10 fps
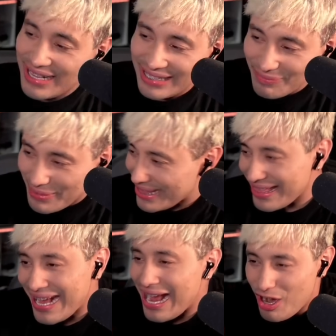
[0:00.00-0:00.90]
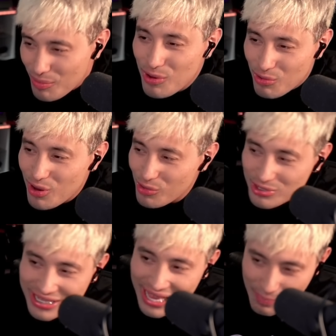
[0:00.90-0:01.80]
eh, ¿verdad que Jacobo Wong
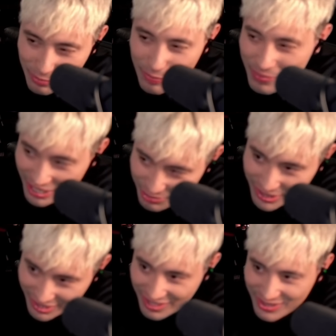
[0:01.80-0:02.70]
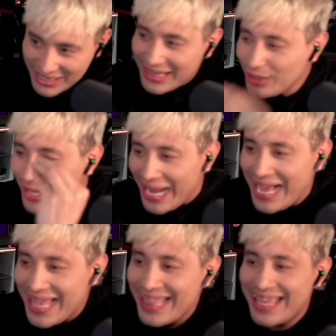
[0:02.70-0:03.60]
usa Apple Pay, güey? O sea, tiene toda la
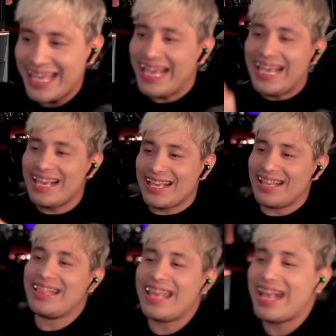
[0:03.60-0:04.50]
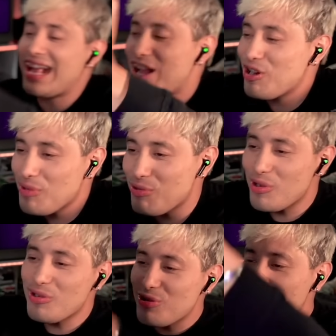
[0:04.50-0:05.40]
cara de que, de que Jacobo Wong